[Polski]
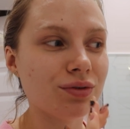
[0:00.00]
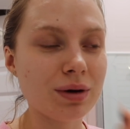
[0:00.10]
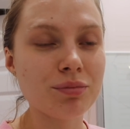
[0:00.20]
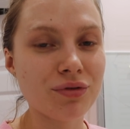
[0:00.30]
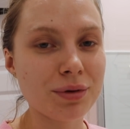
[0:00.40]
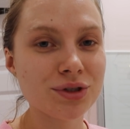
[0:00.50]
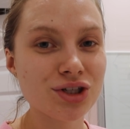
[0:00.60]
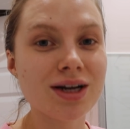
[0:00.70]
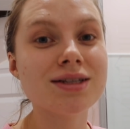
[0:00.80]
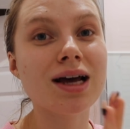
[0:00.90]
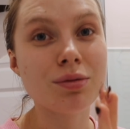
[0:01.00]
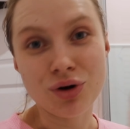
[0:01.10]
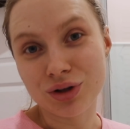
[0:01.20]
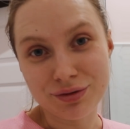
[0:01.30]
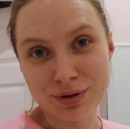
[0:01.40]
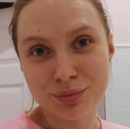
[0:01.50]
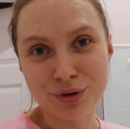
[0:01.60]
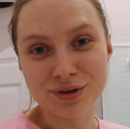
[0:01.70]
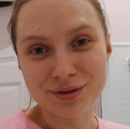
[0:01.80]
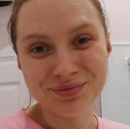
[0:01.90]
Wam powiem jeszcze raz, albo ona Wam
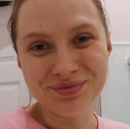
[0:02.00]
powie.